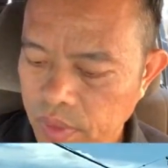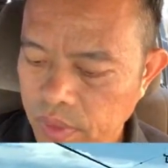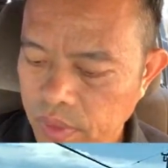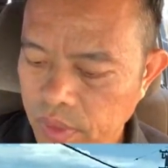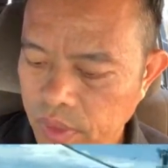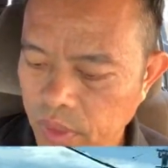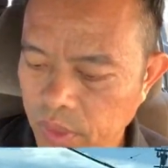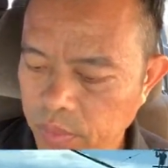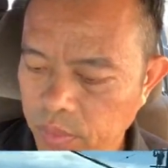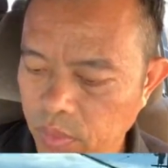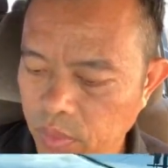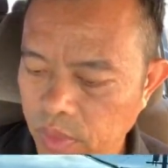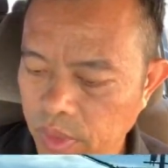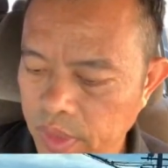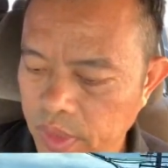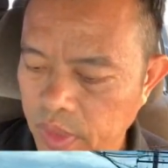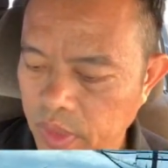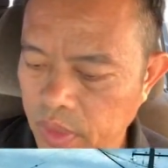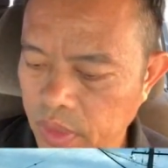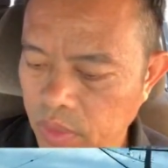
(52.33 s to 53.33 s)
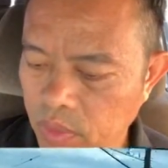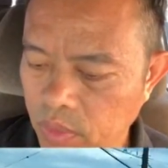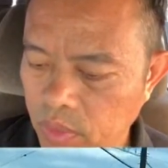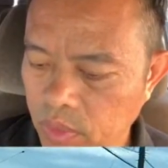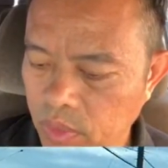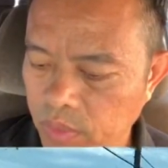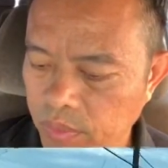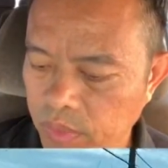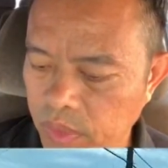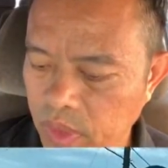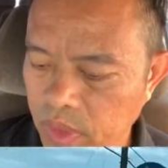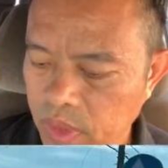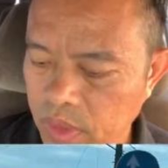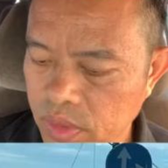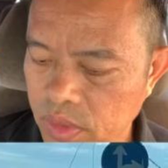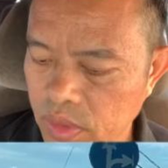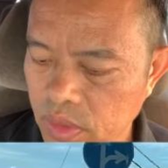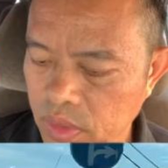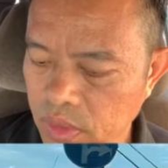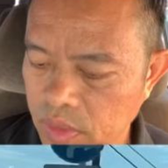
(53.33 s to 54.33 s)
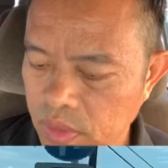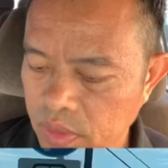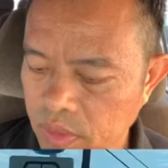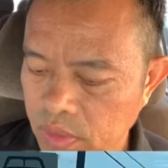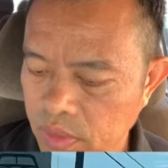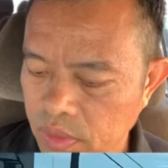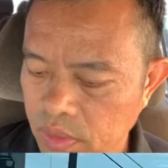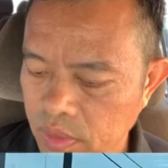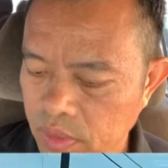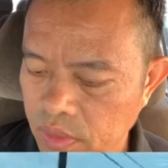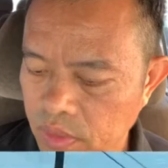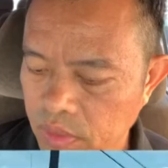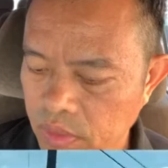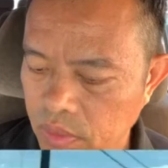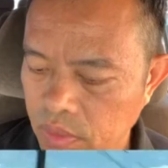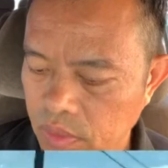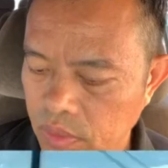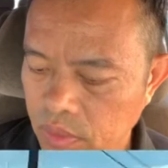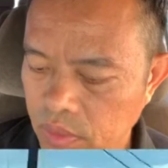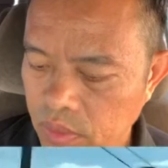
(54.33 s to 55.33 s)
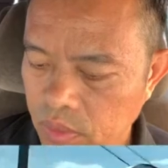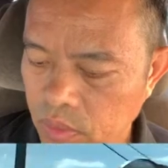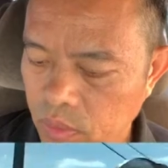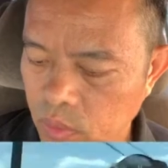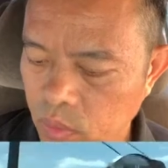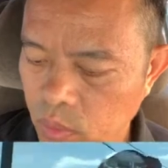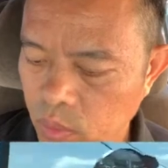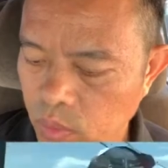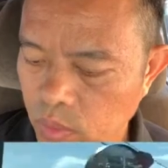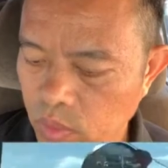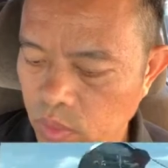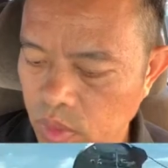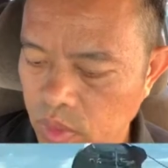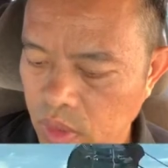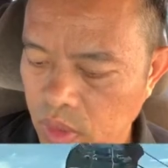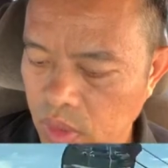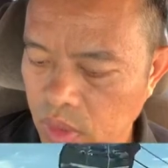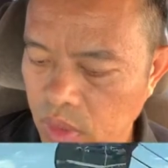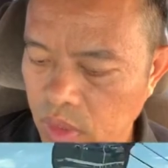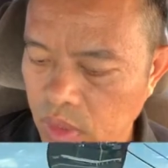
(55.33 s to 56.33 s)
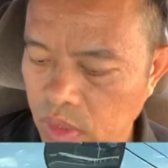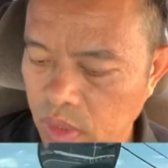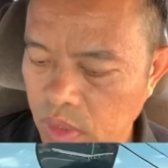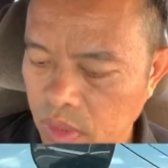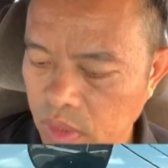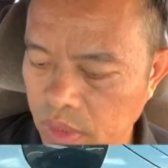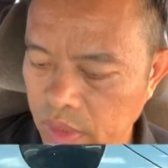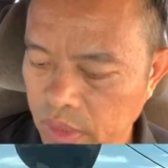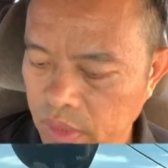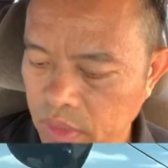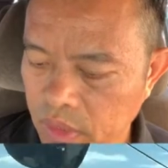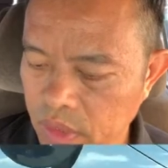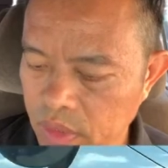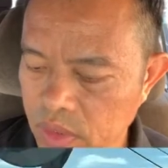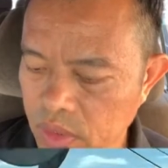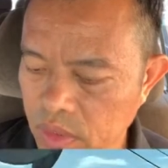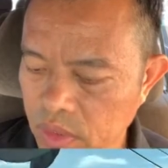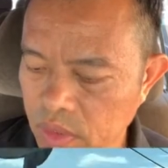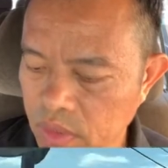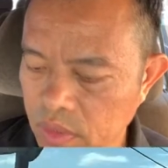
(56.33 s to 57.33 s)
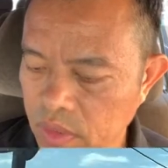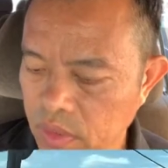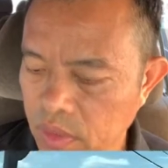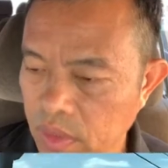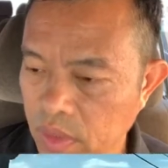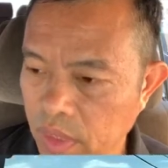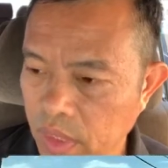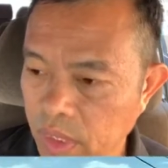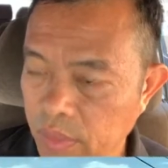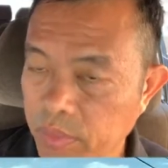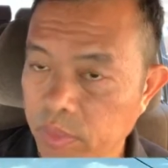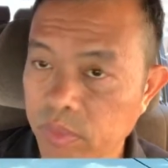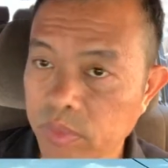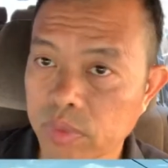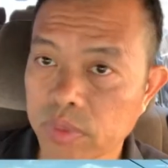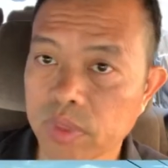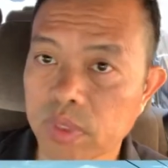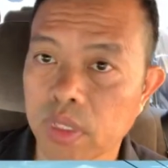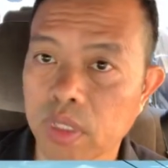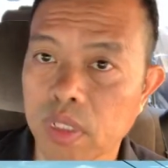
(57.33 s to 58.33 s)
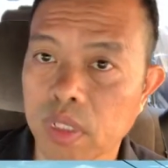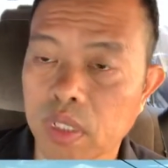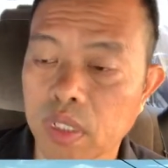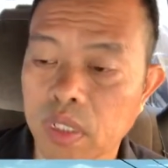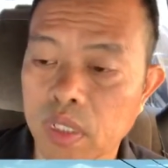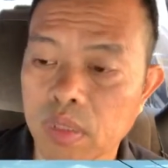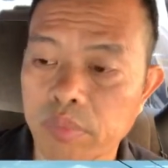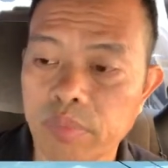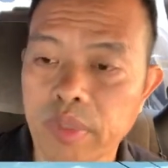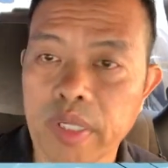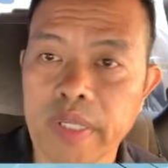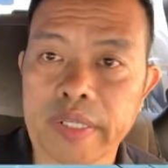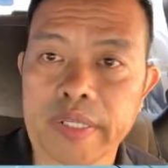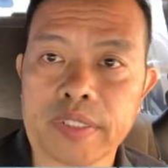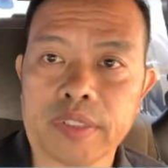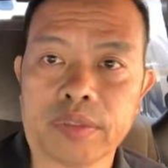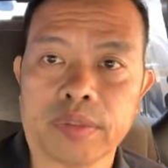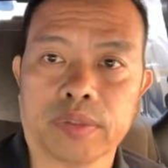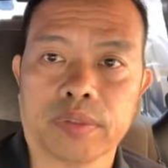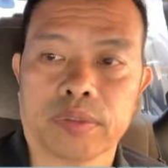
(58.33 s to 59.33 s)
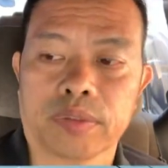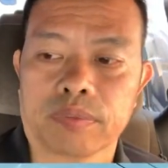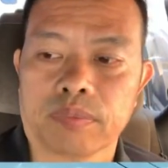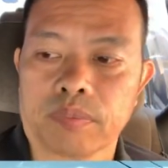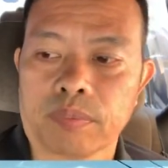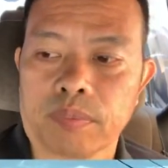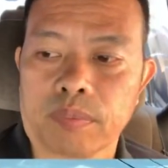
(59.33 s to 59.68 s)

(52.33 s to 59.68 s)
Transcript: Tayo po ay nagkaroon ng pag-asa pumo ng kaligtasan dahil po sa biyaya ng Diyos.